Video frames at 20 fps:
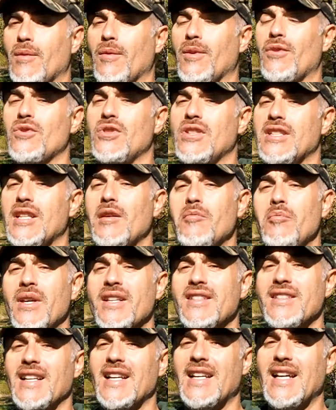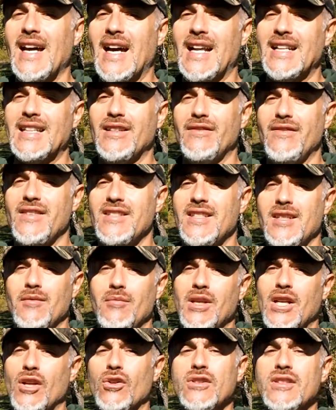così dei pixel caldi
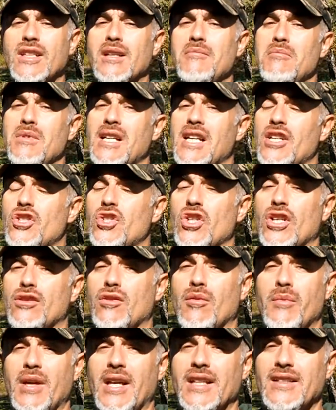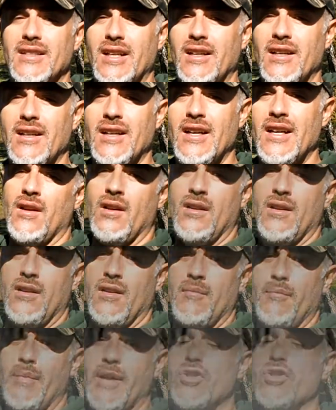visibili oltre 1100 metri.
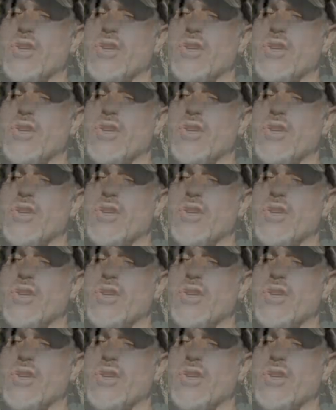Per ciò